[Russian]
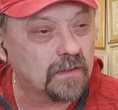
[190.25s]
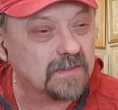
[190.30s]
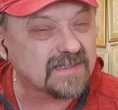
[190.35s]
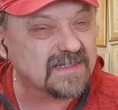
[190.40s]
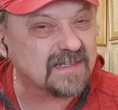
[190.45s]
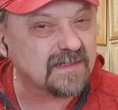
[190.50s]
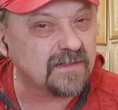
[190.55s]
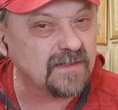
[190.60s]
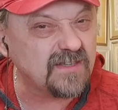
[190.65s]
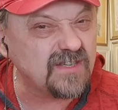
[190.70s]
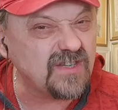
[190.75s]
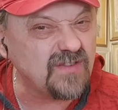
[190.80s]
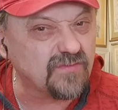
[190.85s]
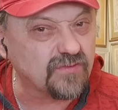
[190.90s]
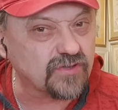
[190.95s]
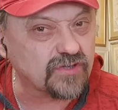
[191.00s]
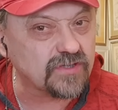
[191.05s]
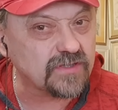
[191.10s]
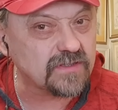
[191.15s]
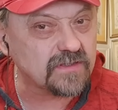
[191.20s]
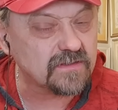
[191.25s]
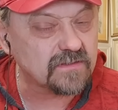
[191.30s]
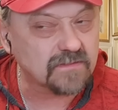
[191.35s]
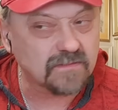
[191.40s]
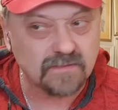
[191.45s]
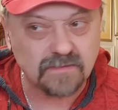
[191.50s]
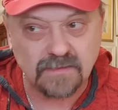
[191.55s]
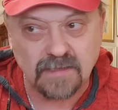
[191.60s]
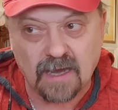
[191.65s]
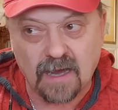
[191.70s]
согласившись
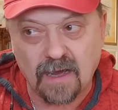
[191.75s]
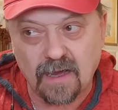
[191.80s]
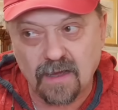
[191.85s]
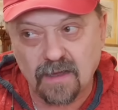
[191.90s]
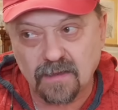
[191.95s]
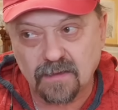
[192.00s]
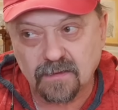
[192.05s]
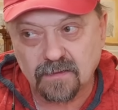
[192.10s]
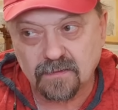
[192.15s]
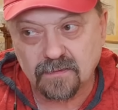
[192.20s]
на